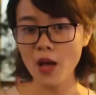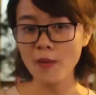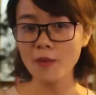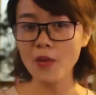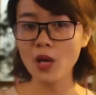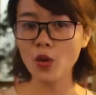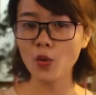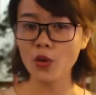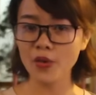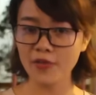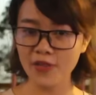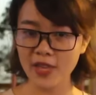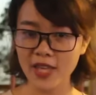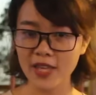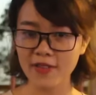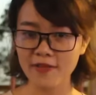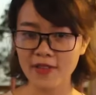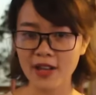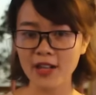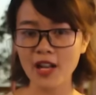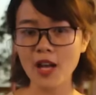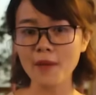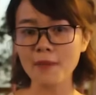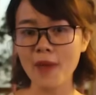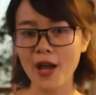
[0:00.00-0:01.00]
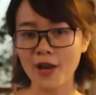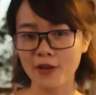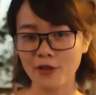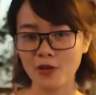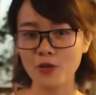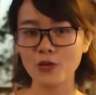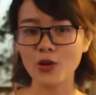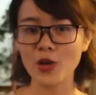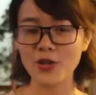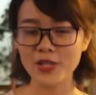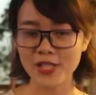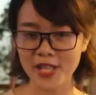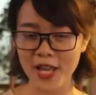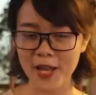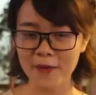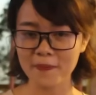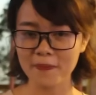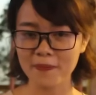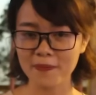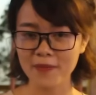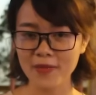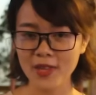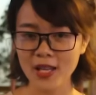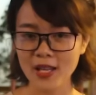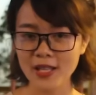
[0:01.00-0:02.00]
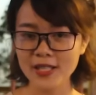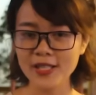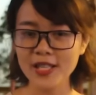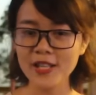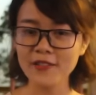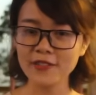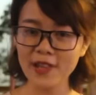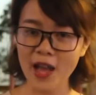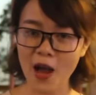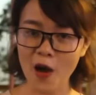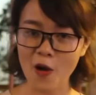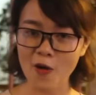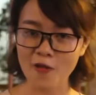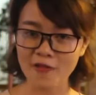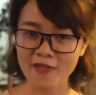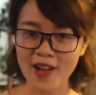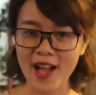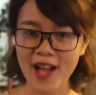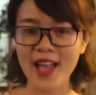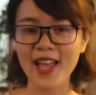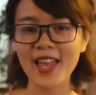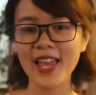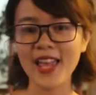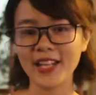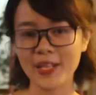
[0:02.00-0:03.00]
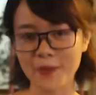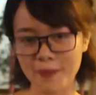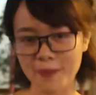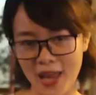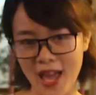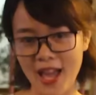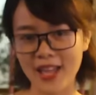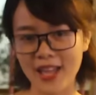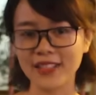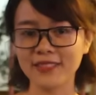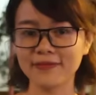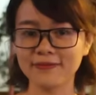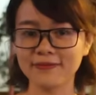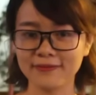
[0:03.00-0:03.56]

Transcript: Mời quý vị và các bạn cùng đón xem. Xin chào và hẹn gặp lại!